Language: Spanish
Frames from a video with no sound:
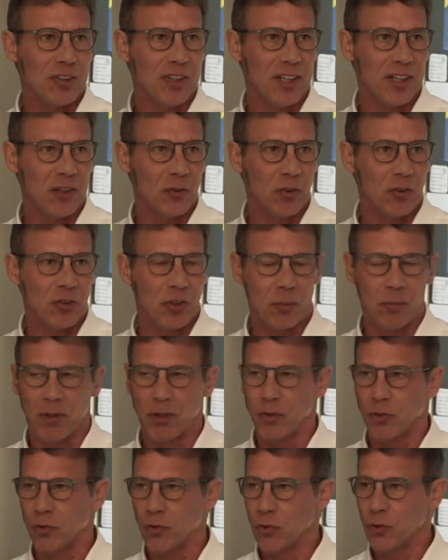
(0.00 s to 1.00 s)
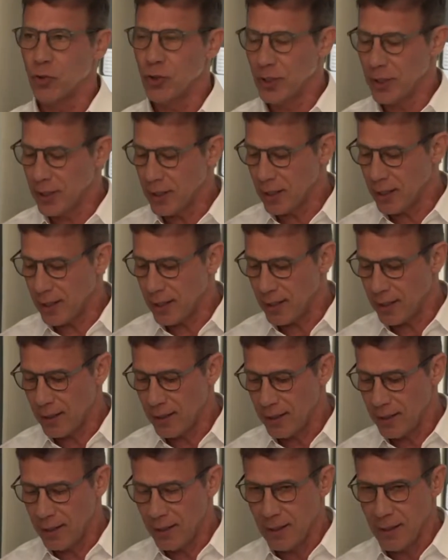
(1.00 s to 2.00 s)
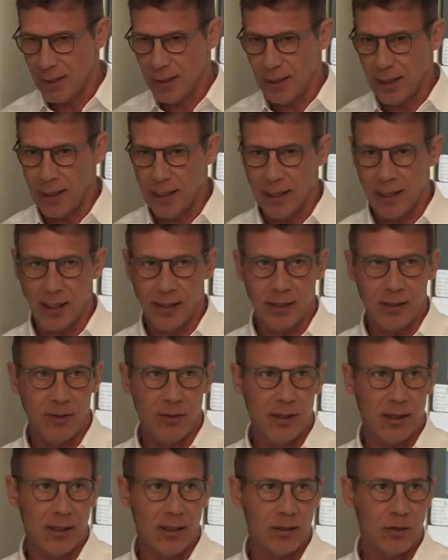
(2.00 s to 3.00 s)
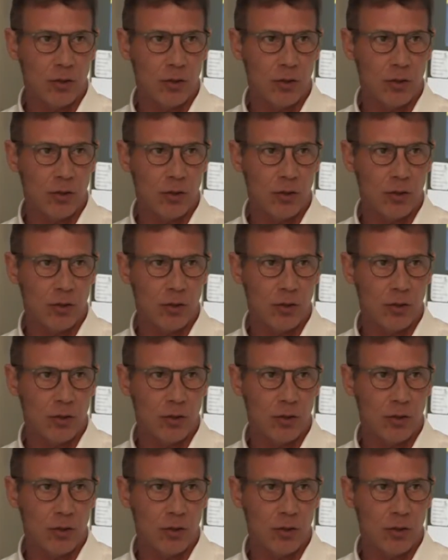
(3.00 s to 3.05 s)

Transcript: de nuestro hermano Zúñiga, eh, la de Aníbal.